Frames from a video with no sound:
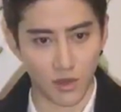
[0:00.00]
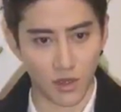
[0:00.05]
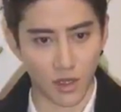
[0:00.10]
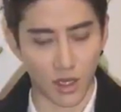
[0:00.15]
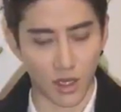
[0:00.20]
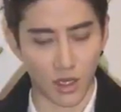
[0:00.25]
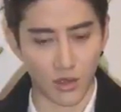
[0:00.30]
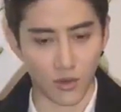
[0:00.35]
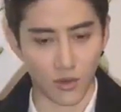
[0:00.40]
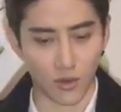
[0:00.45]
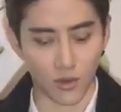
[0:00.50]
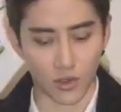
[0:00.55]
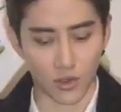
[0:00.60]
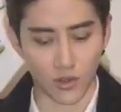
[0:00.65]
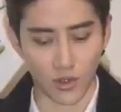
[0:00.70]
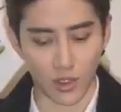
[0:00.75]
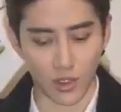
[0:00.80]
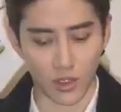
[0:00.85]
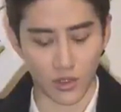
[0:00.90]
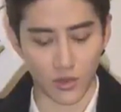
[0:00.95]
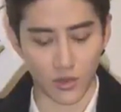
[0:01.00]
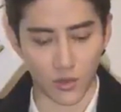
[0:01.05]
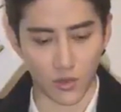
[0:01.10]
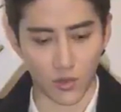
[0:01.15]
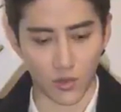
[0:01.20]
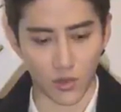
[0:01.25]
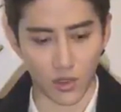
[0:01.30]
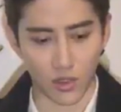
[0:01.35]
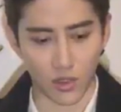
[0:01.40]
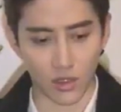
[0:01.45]
还有，我觉得中
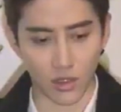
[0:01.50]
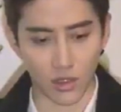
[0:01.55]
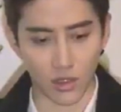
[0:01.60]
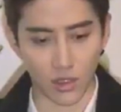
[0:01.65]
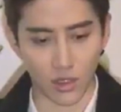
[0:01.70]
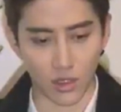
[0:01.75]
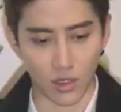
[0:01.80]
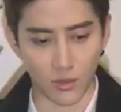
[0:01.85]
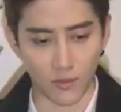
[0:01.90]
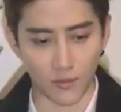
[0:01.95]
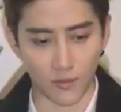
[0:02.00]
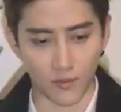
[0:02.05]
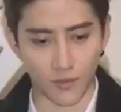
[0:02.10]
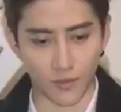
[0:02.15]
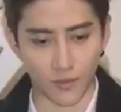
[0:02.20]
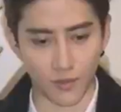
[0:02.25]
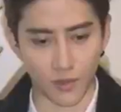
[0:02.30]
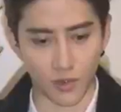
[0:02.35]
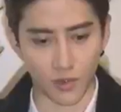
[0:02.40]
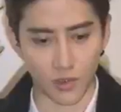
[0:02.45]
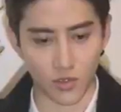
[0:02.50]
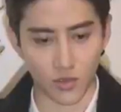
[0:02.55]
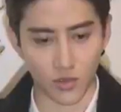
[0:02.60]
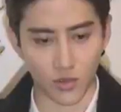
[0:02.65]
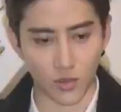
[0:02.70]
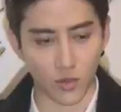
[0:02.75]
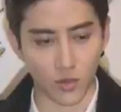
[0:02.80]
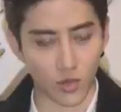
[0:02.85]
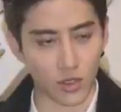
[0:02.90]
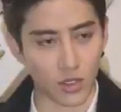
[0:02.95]
国，嗯，中
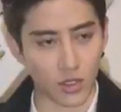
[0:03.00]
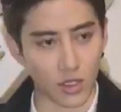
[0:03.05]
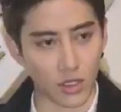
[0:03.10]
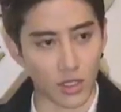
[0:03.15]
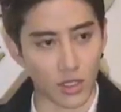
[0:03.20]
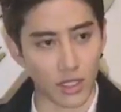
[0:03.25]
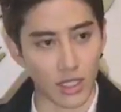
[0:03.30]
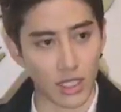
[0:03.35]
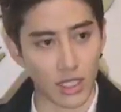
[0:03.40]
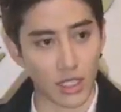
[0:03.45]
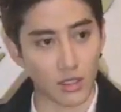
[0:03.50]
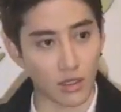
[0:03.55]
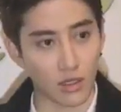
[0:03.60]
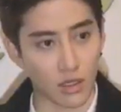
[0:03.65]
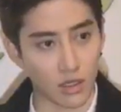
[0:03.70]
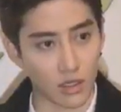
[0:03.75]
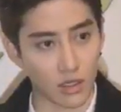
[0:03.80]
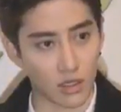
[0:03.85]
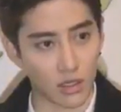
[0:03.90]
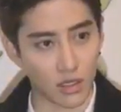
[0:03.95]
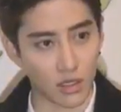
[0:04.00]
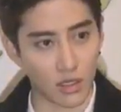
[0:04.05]
国的艺人，